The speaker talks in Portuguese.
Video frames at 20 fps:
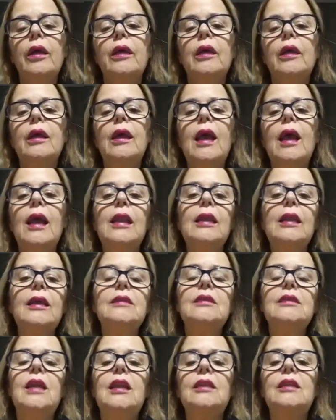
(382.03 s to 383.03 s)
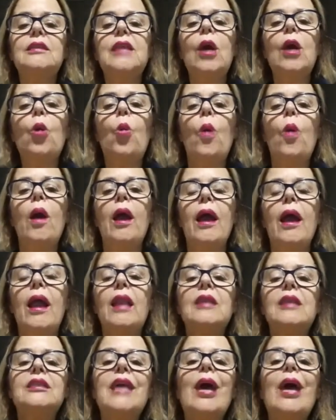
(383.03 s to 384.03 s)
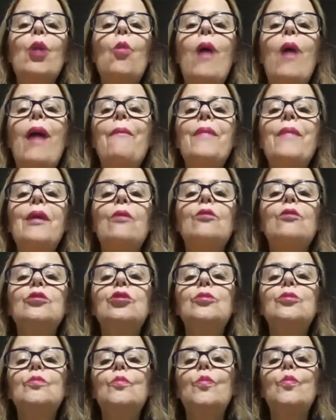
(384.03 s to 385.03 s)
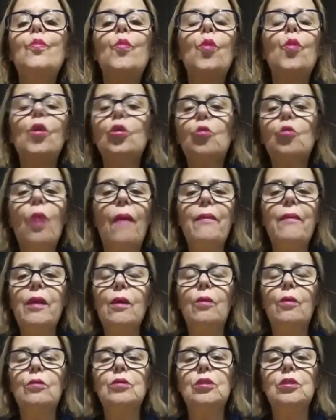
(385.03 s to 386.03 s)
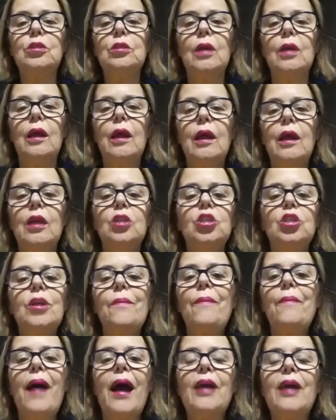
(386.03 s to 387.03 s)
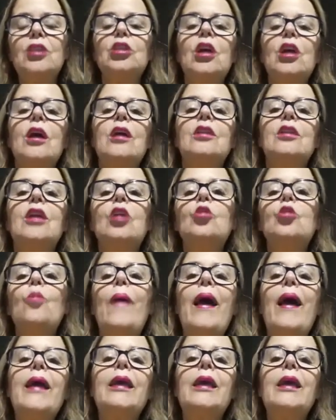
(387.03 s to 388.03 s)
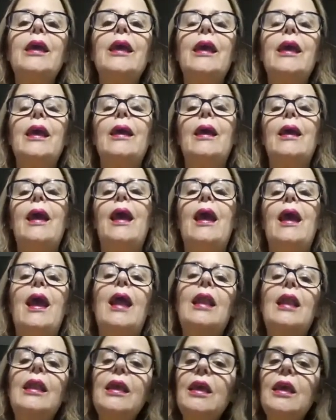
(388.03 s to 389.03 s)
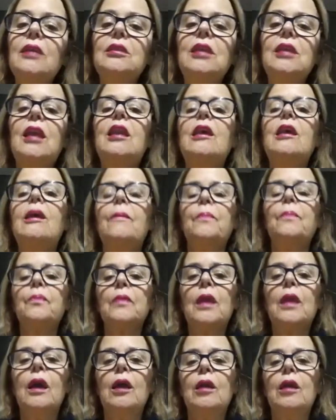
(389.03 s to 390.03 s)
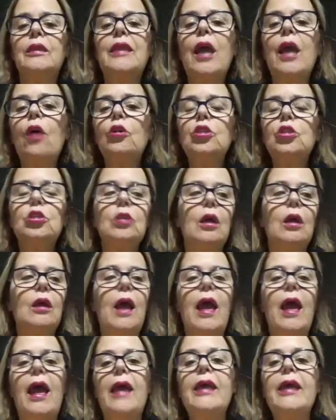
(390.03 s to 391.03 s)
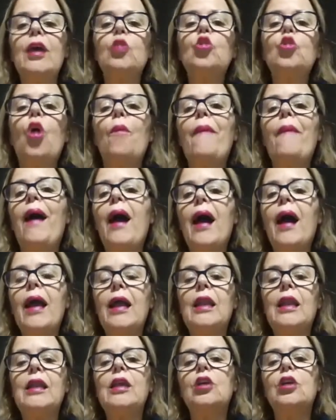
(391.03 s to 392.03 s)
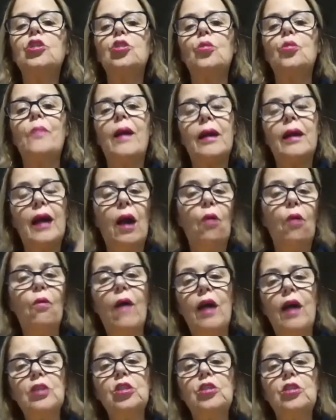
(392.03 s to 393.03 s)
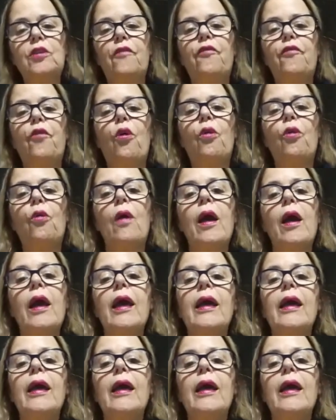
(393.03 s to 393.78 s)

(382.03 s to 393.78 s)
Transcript: que Elias e Eliseu, eles eram amigos, muito amigos, demais. Tanto é que Elias, ele Deus é, ia tomar Elias numa carruagem de fogo.